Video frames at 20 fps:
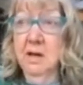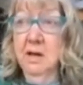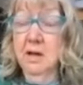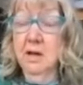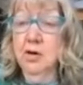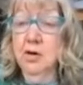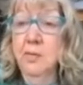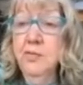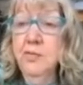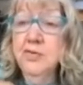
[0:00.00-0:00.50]

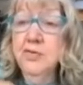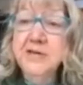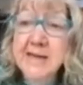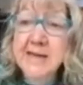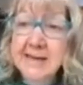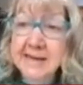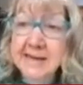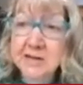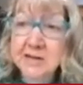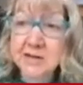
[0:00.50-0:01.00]
comme une
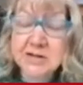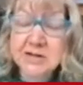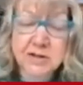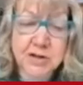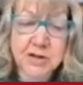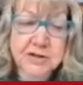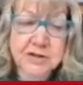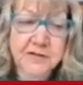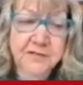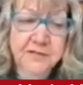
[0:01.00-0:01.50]
décadence
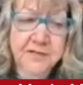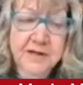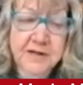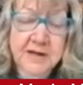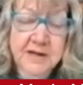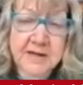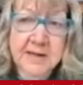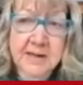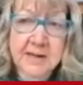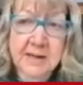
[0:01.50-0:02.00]

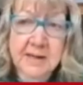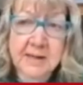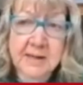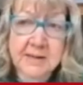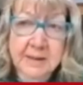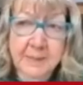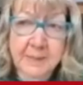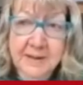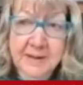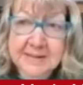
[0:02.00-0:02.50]
scientifique
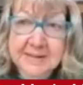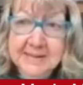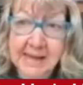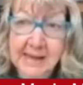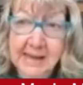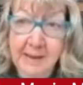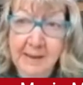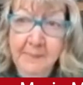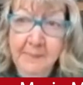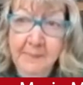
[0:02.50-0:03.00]
des pays
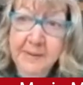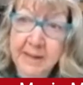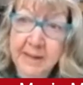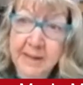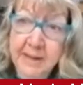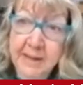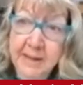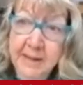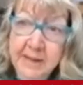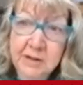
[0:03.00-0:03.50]
arabes
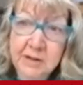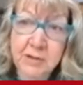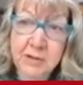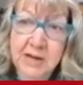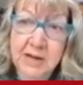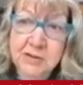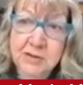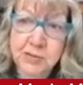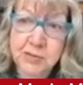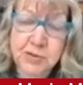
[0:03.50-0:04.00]
et de la
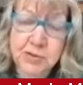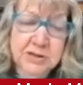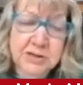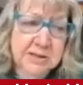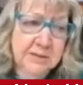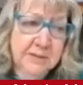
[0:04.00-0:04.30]
Tunisie.